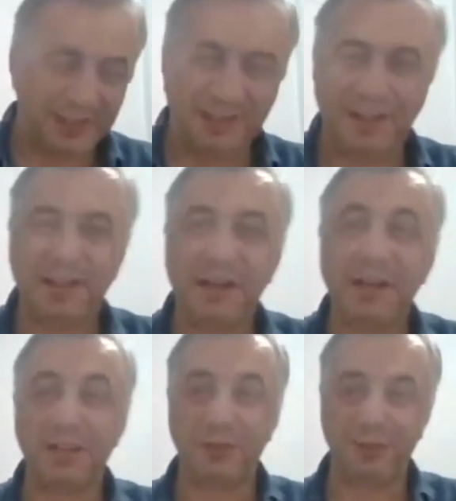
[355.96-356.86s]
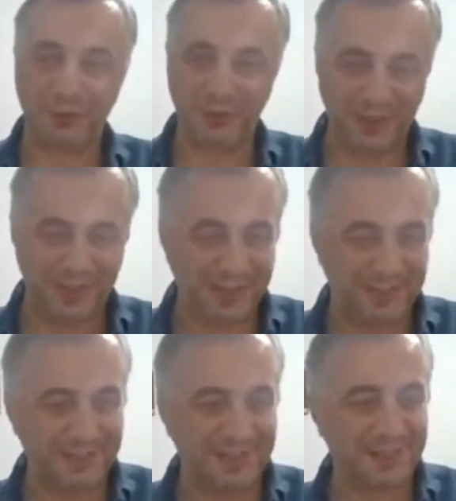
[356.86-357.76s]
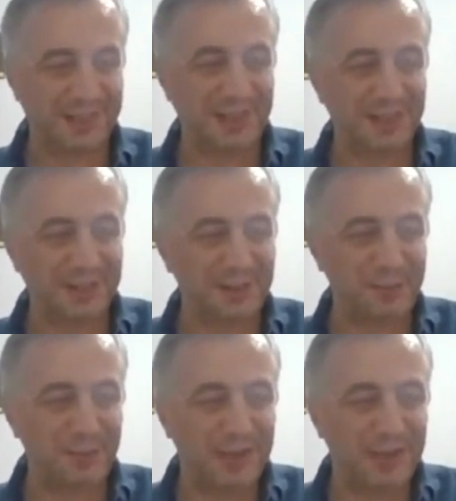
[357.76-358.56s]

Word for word: e, hakaret ediyorum diye şikayet edildim.